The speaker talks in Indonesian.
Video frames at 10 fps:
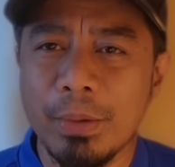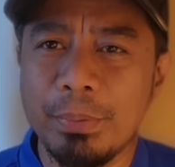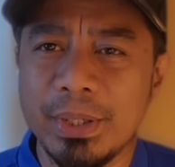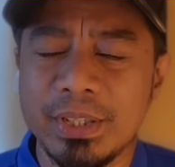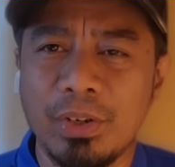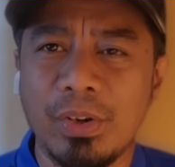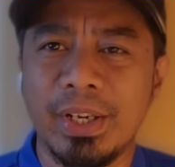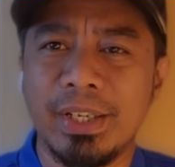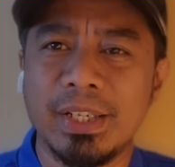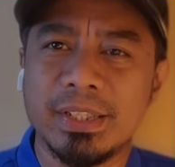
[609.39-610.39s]

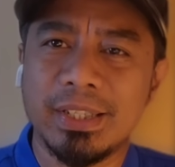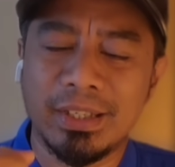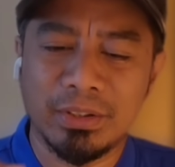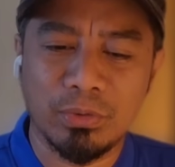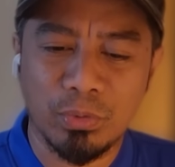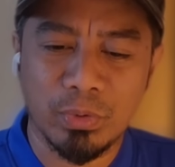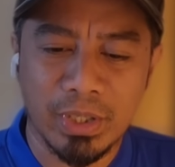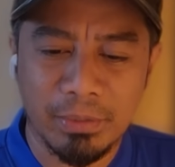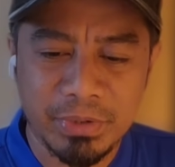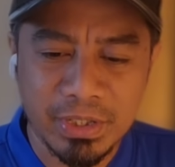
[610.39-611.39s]
persaudaraan yang sangat kuku
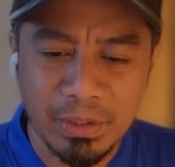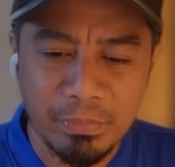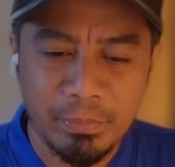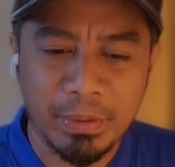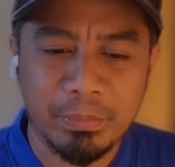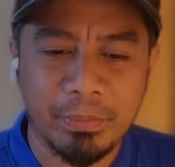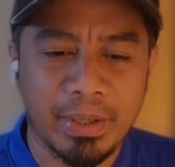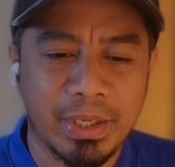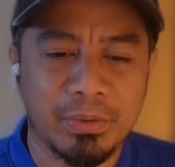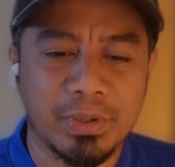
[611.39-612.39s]
dalam setiap
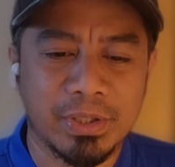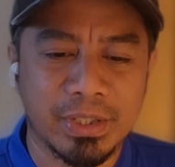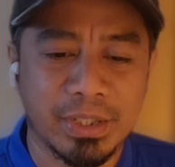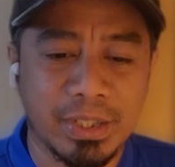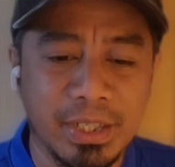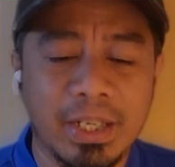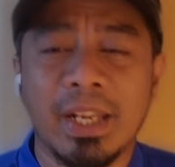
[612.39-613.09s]
pemain-pemain Indonesia ini. Jadi